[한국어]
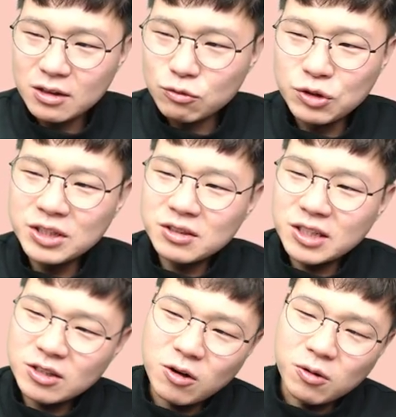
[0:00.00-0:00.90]
우리는
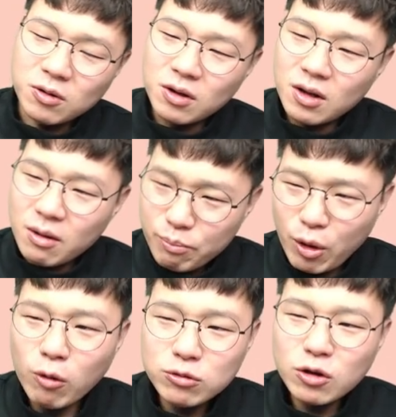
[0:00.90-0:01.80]
그래서
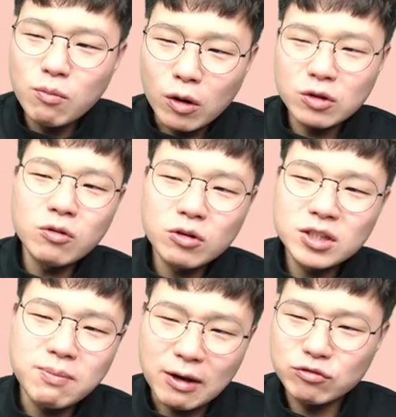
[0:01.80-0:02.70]
평소 먹던
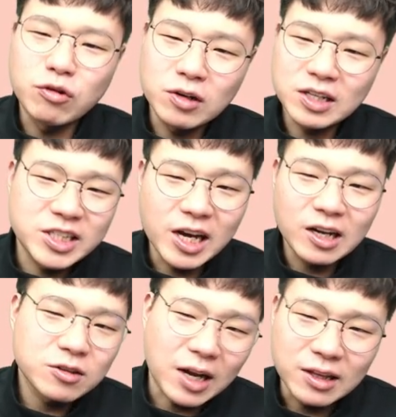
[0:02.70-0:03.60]
것을 바꾸거나
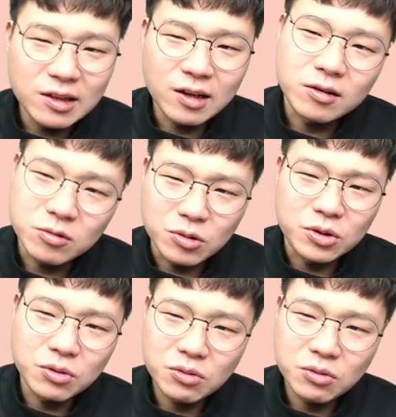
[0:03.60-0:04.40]
제한해서는 안 된다는 거예요.